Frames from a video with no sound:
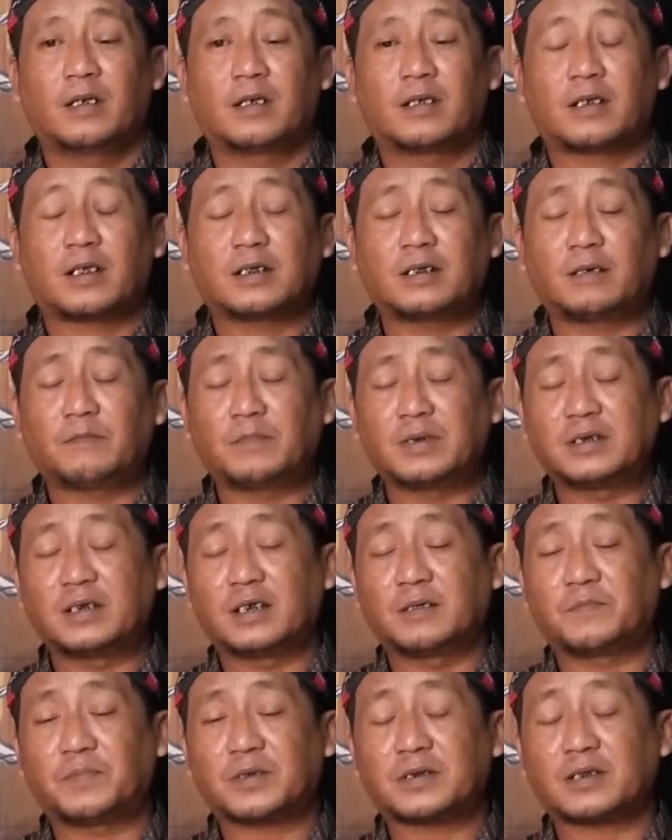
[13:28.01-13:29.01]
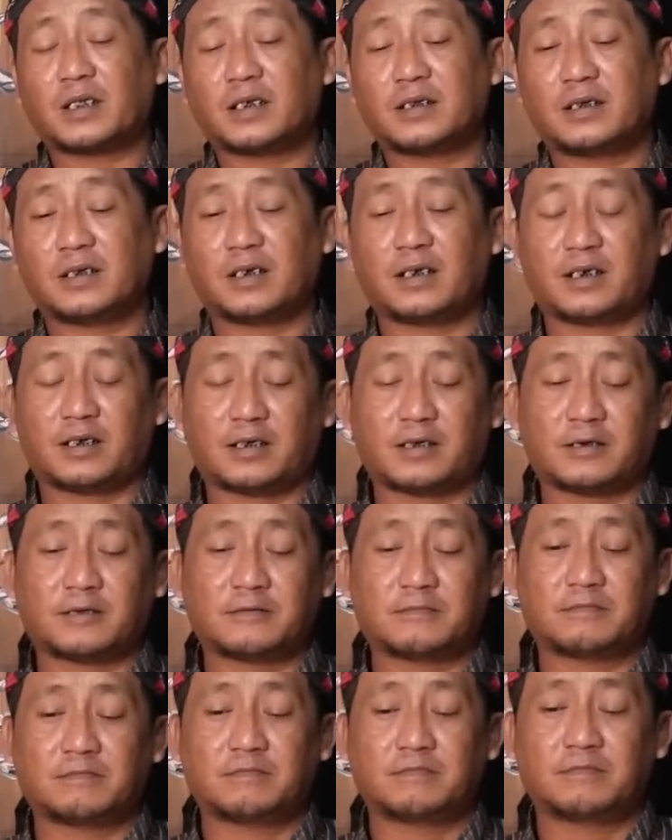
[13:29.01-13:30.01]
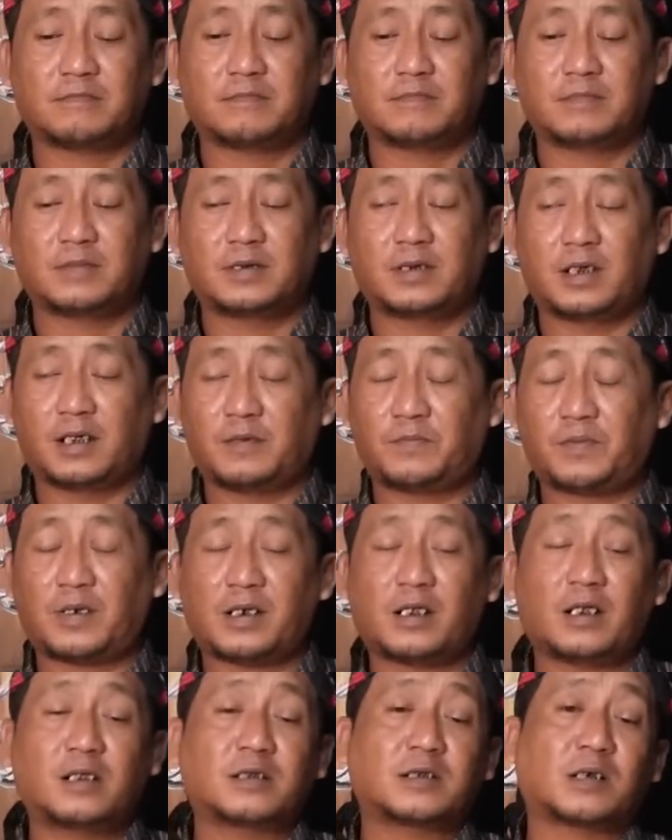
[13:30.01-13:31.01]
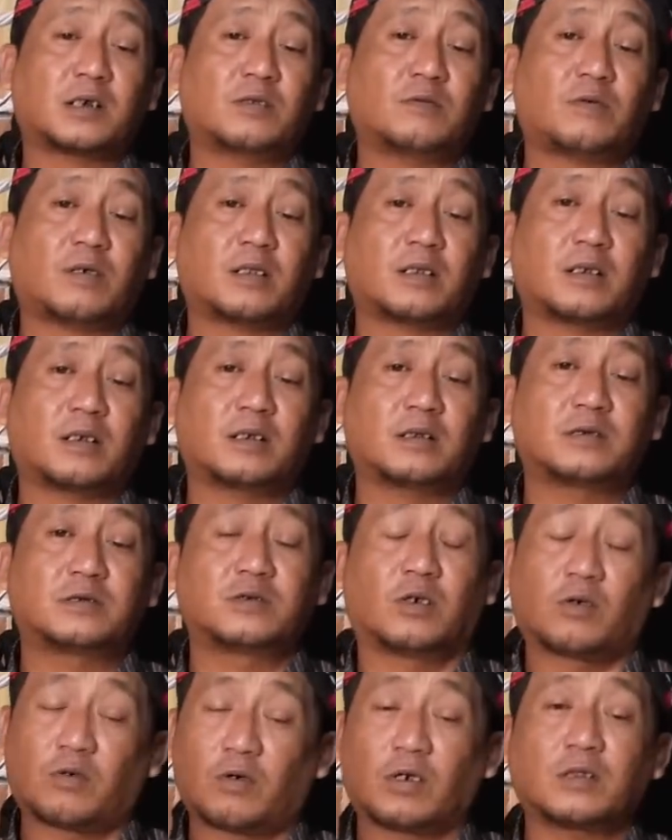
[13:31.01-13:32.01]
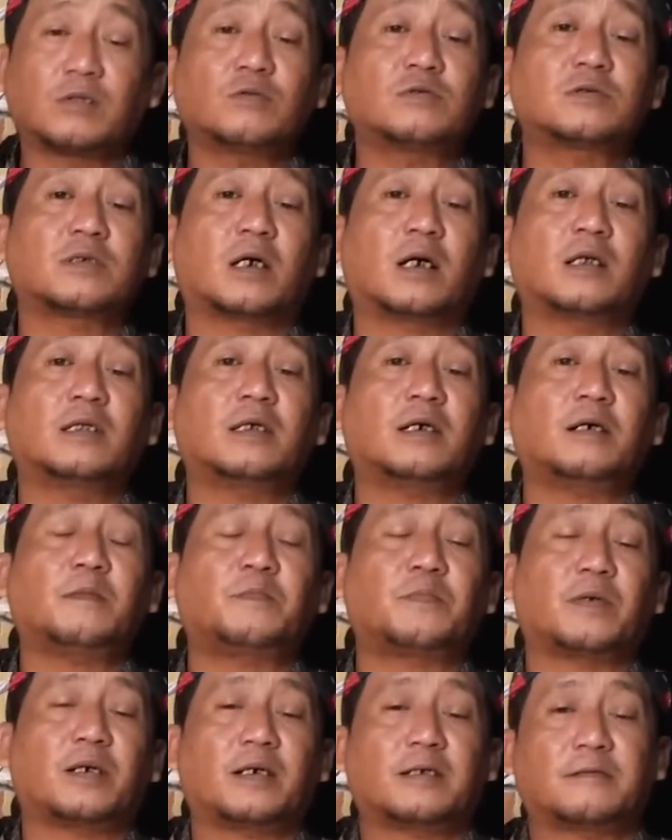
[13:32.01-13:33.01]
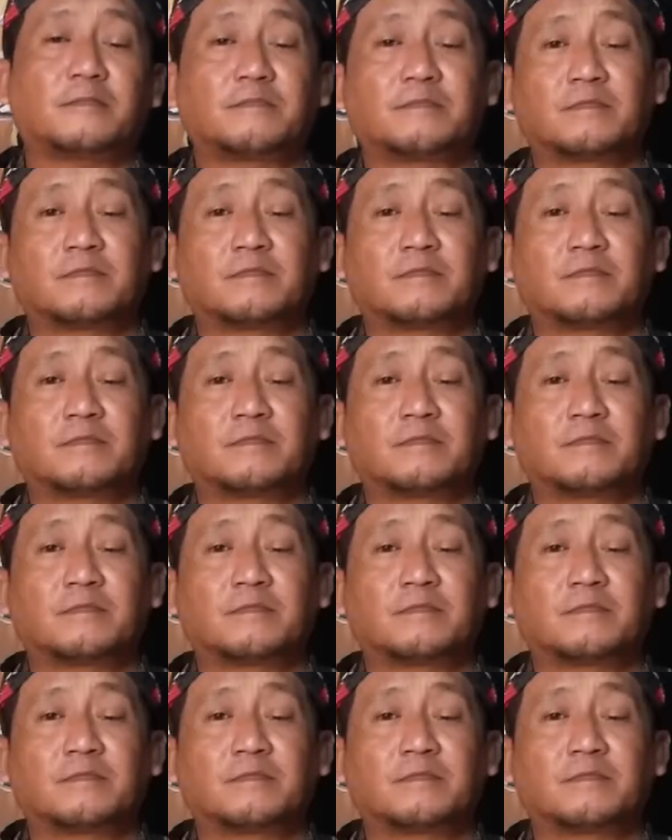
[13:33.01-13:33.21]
nah yang menjadi pertanyaan daripada anak keluarga. Joko itu usahanya apa?